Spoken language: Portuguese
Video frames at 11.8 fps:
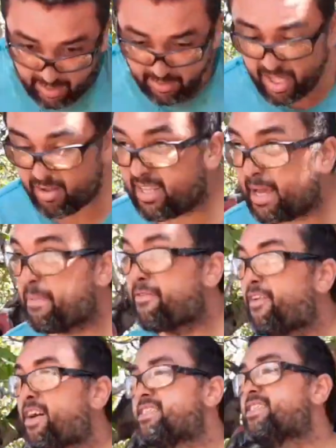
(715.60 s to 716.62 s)
dentro não dá para
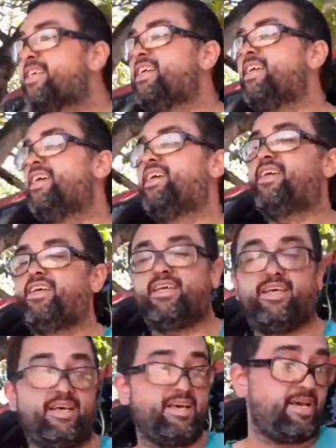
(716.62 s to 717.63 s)
fazer.
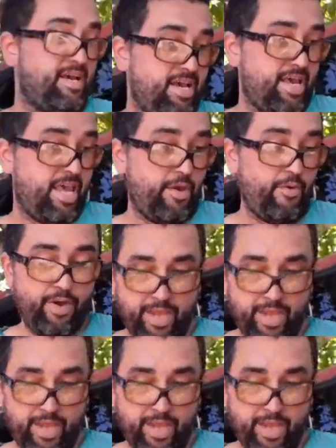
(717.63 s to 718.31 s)
Eu